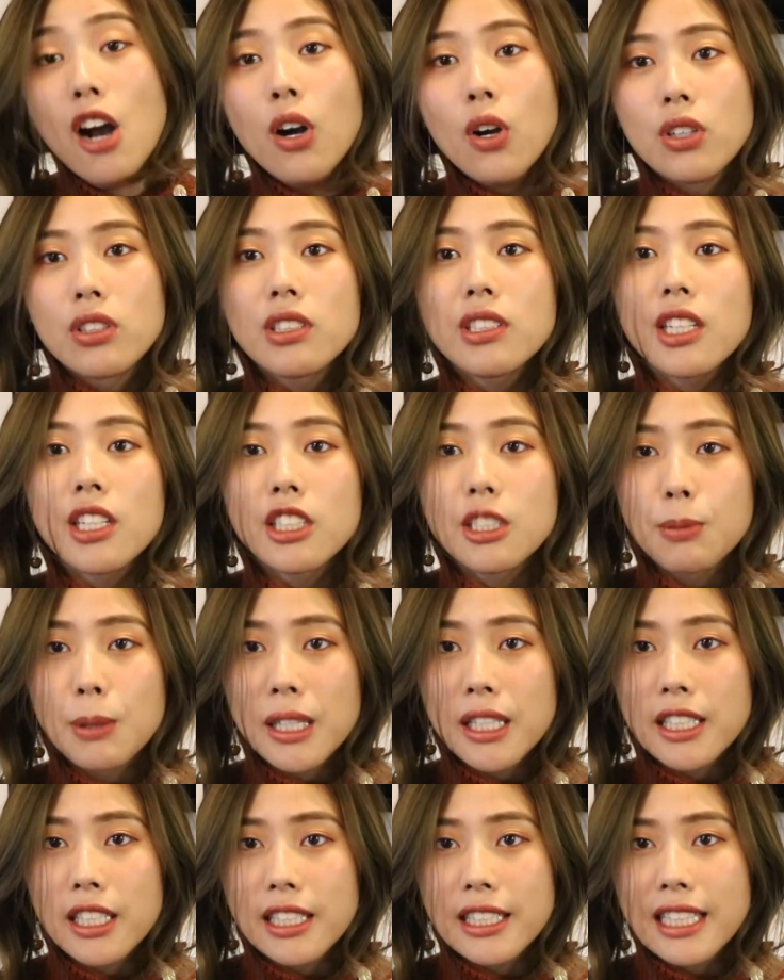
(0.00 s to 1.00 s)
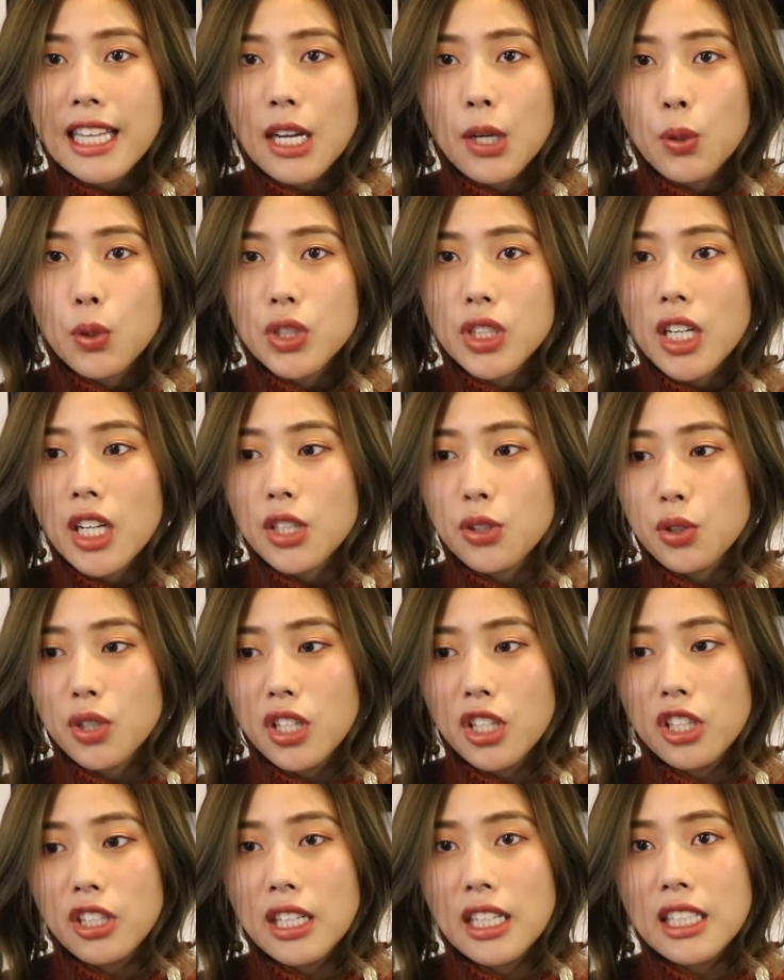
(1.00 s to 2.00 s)
我之前视频里也戴过这两对
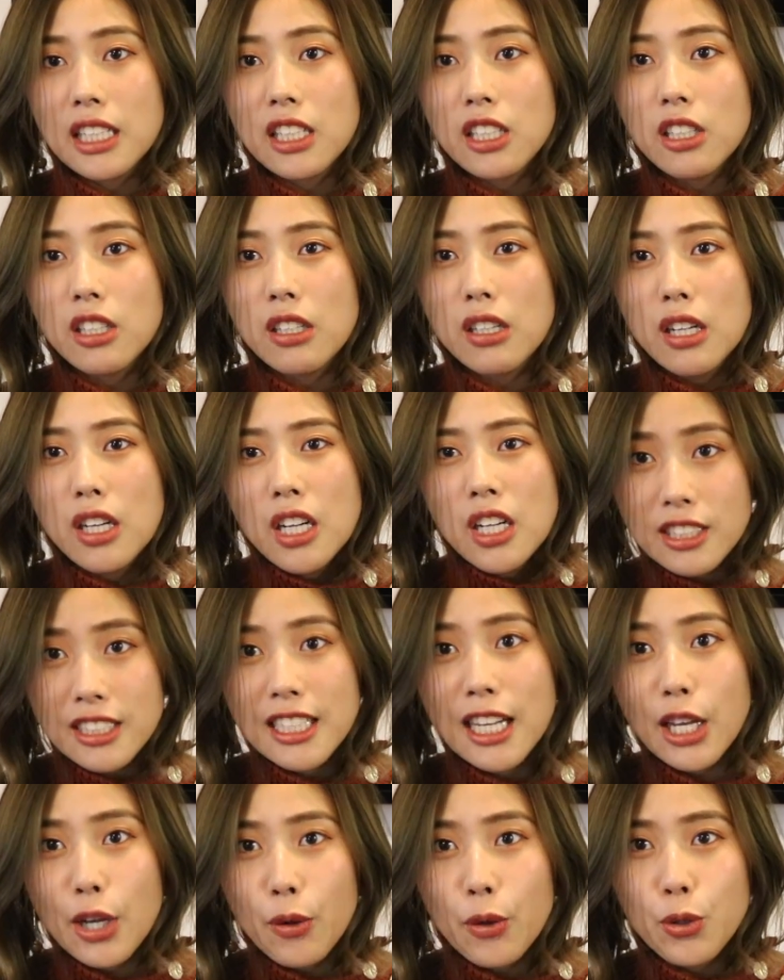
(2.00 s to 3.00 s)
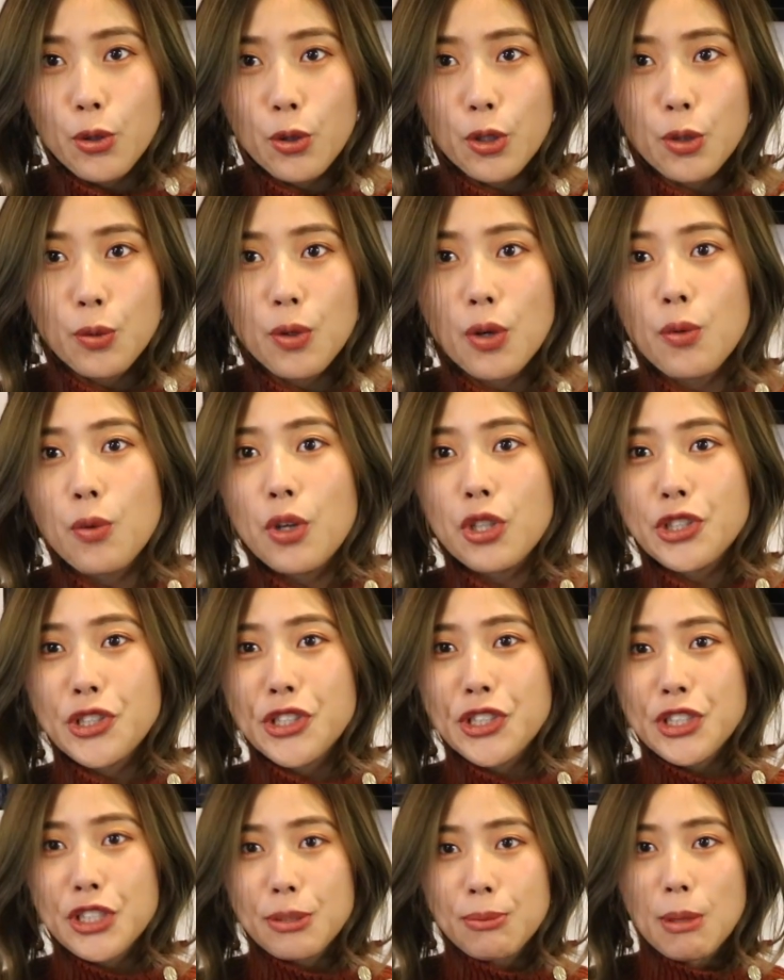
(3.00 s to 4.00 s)
耳环，然后底下也会有人问我
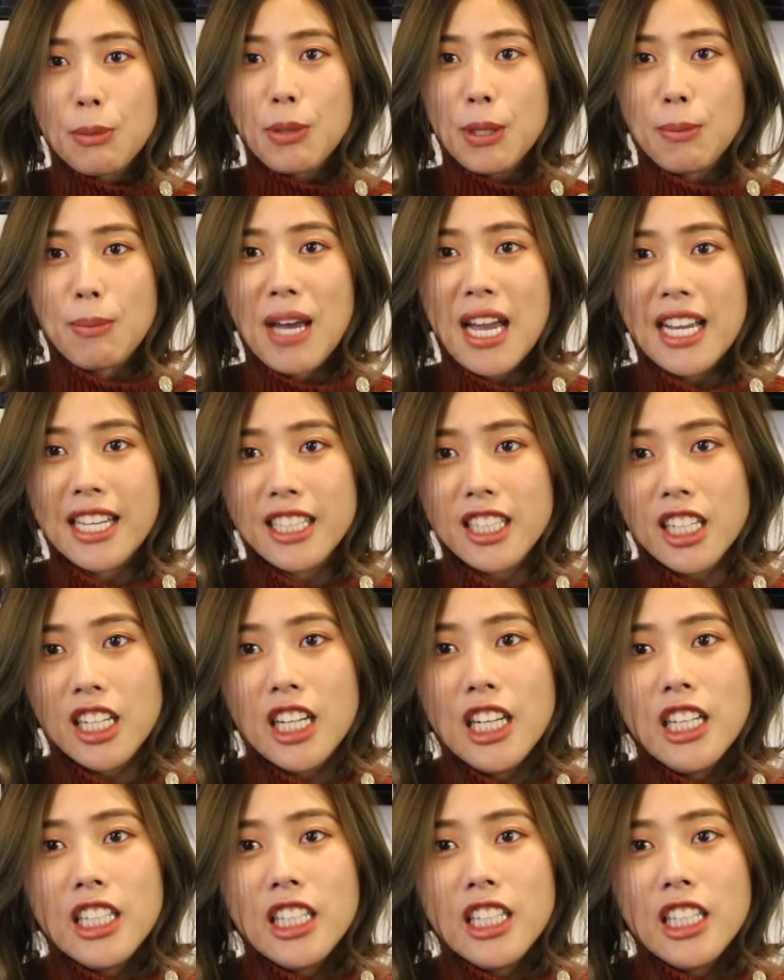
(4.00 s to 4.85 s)
是什么品牌的，